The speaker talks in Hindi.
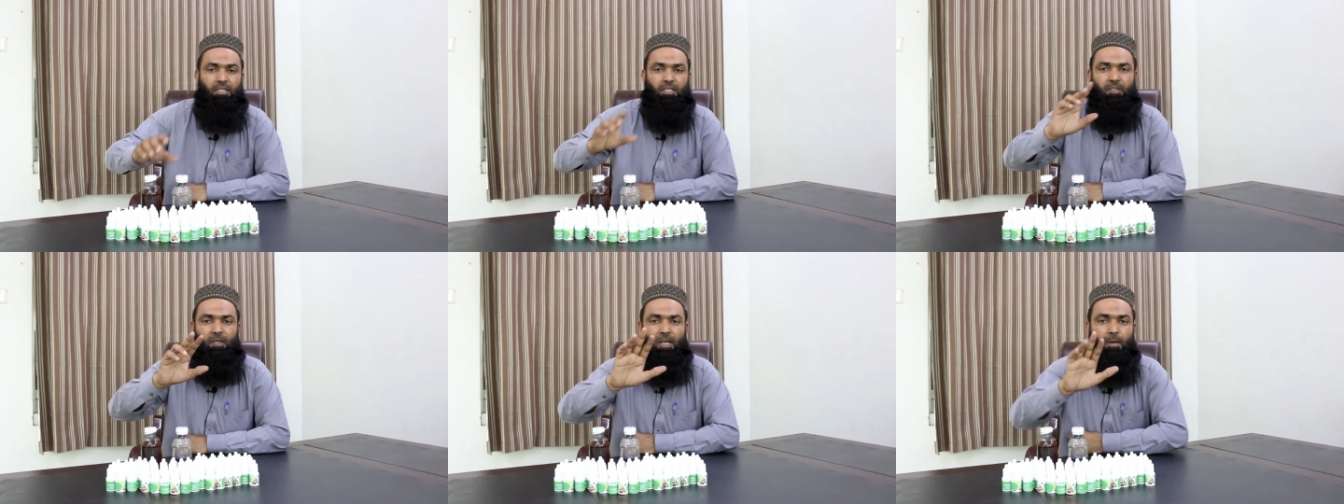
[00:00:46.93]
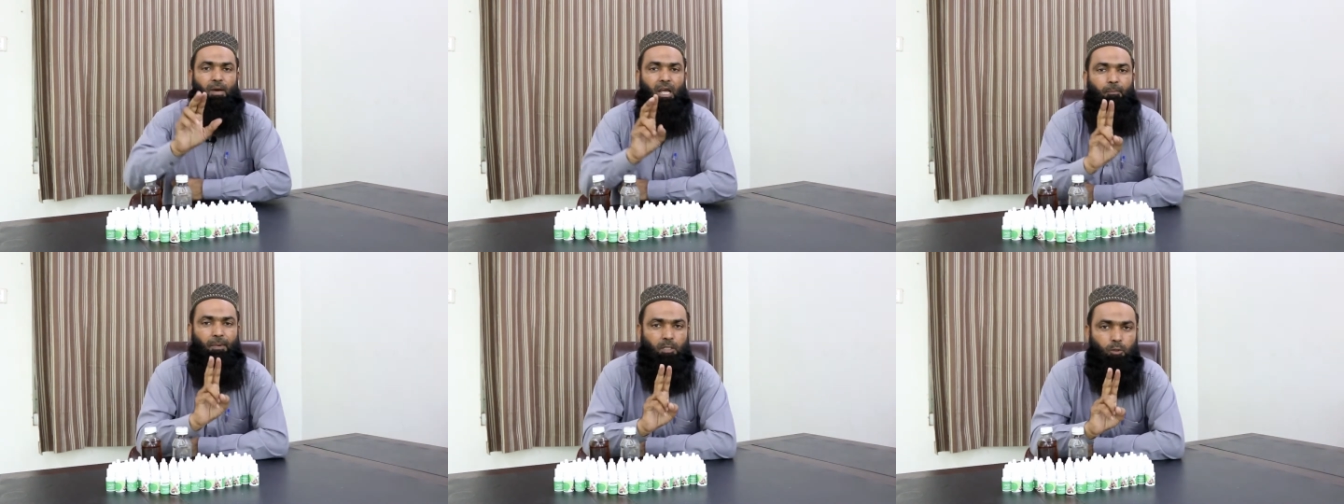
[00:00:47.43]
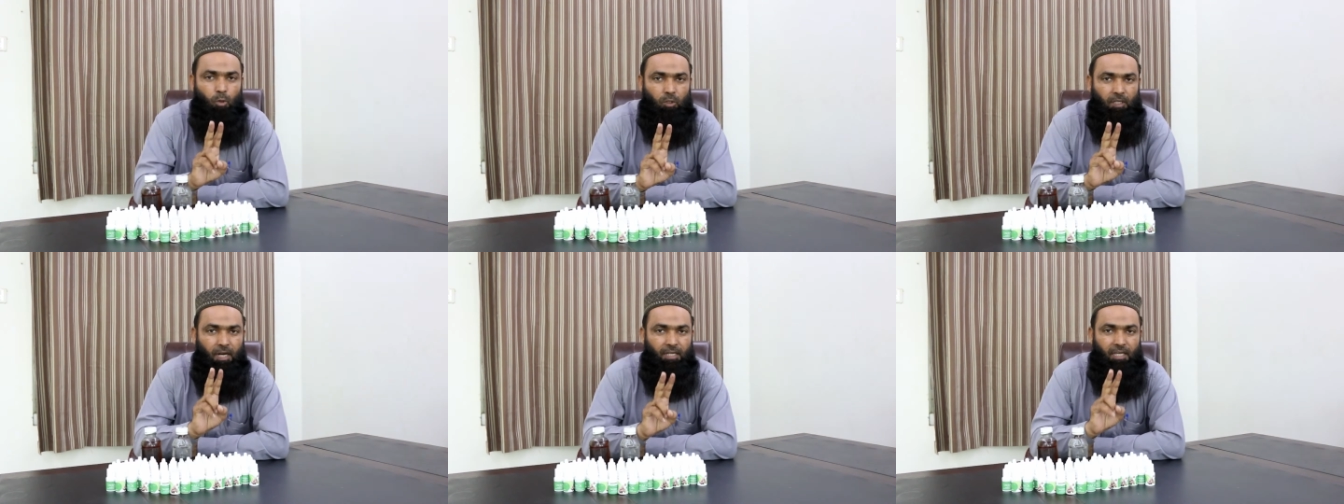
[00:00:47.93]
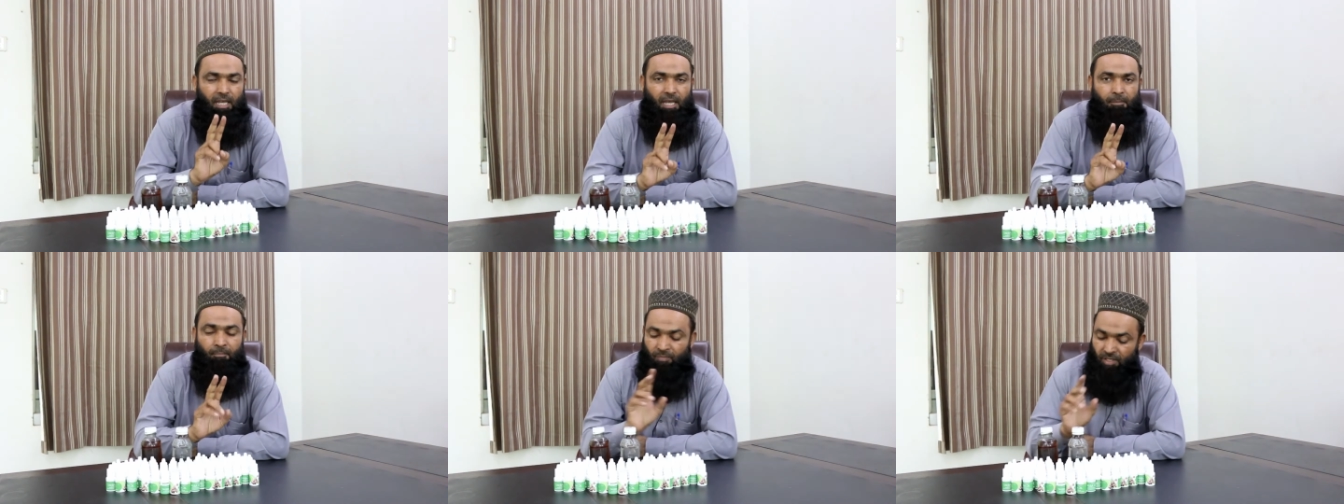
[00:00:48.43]
ये तेल हमारे पास दो तरह के
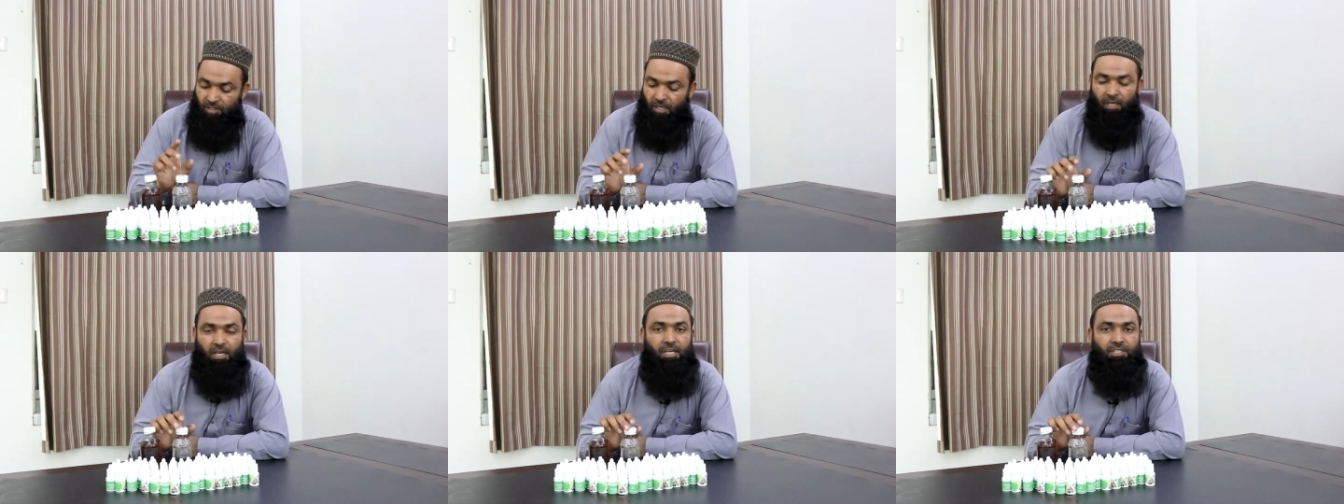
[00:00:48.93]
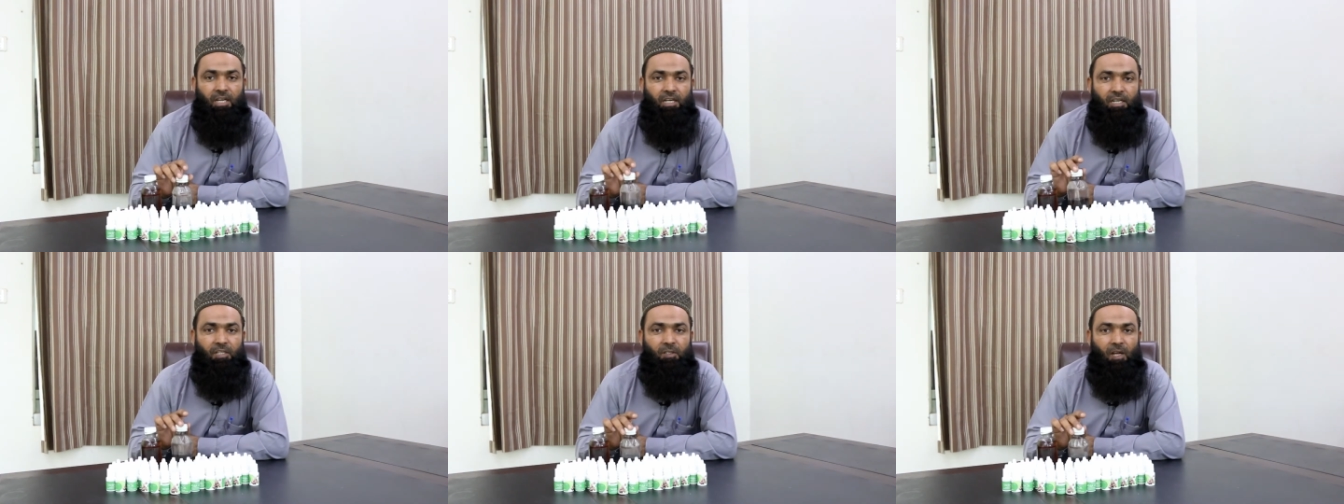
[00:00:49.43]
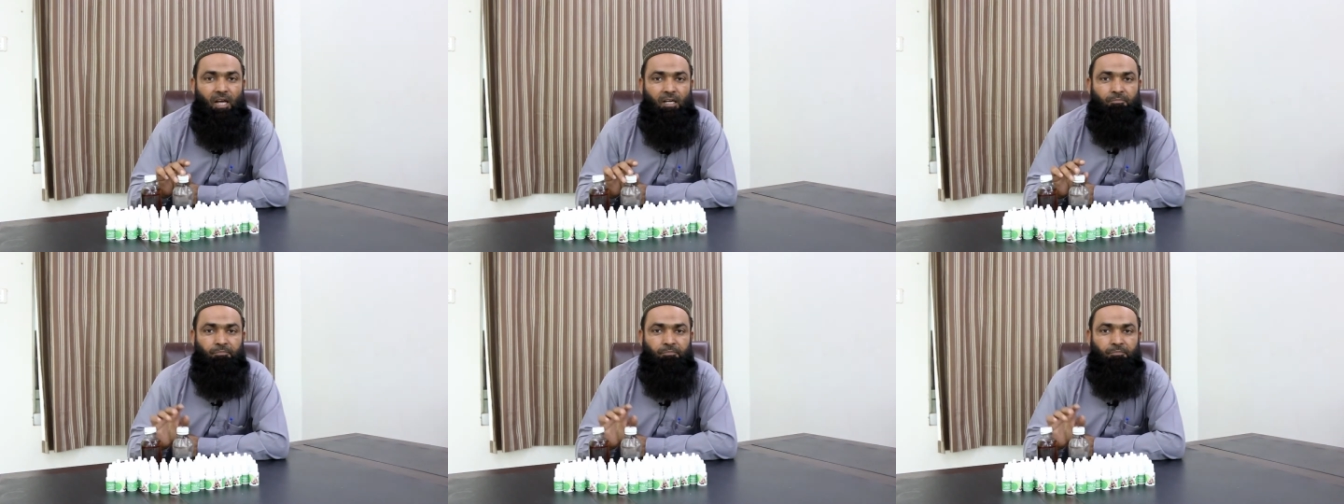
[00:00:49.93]
हैं एक है जंगली तिला